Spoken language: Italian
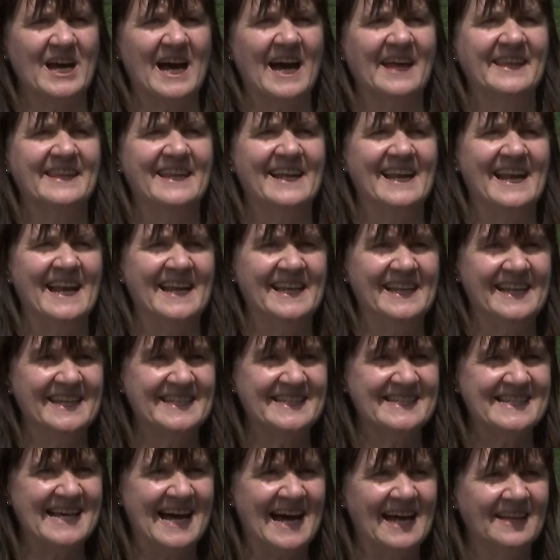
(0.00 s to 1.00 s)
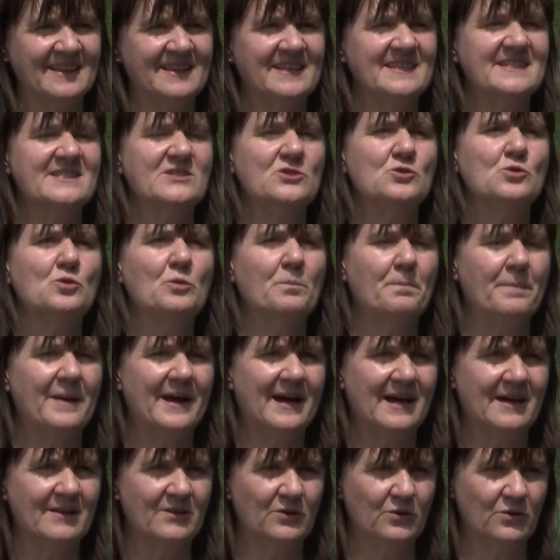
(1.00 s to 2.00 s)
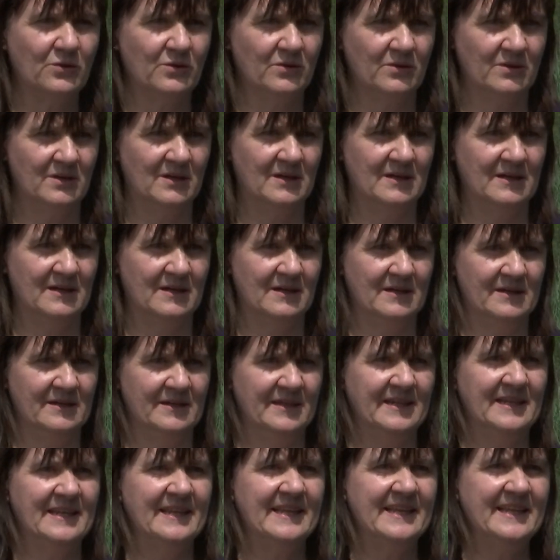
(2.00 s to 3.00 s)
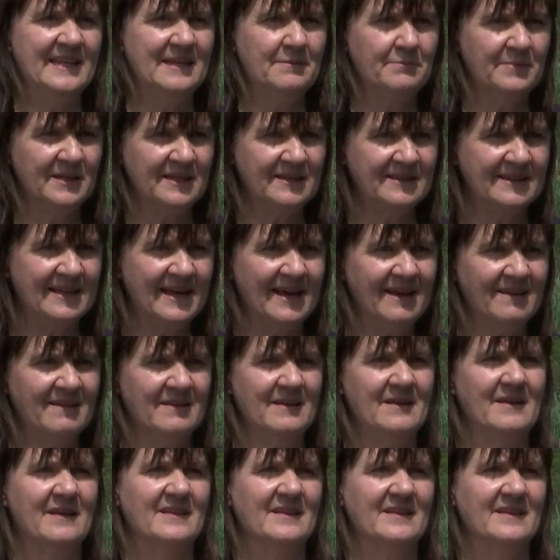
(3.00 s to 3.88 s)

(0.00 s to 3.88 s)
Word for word: analizzati superano eh, il limite,